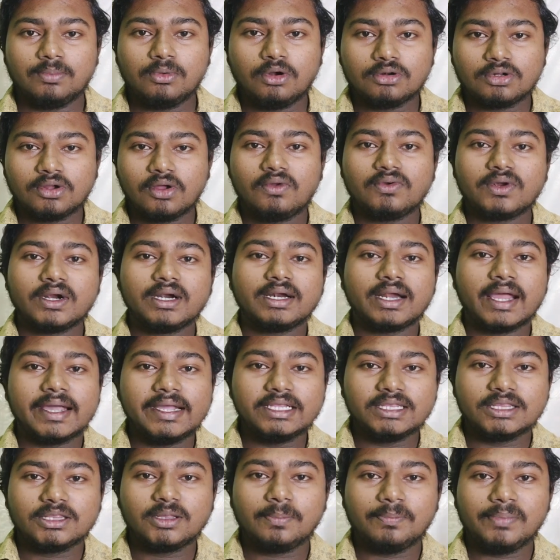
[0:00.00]
ப்ளூட்டோன்ற
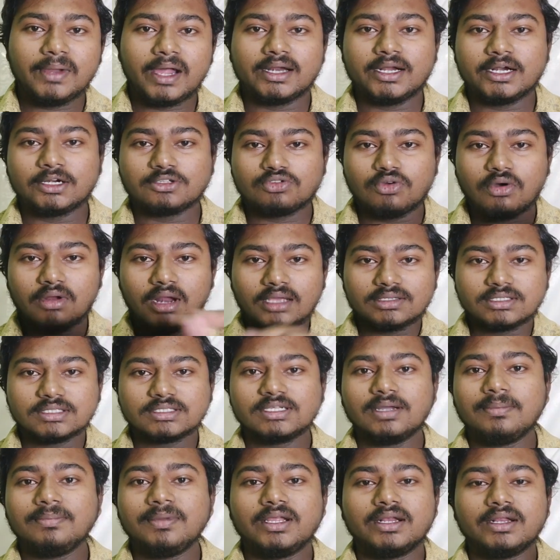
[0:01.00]
நைன்த் பிளானட் சோலார்
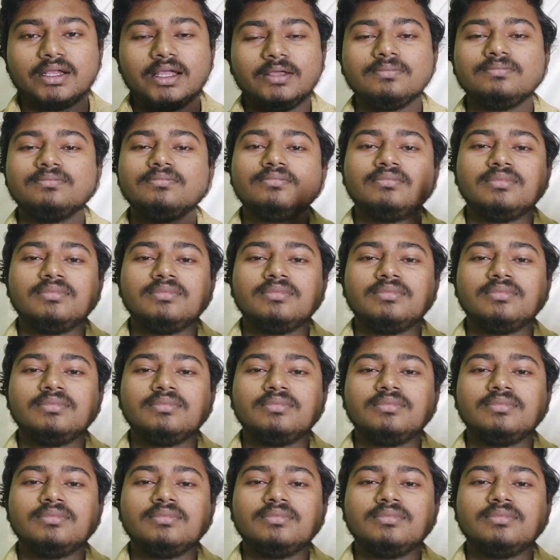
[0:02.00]
சிஸ்டமில் இருக்க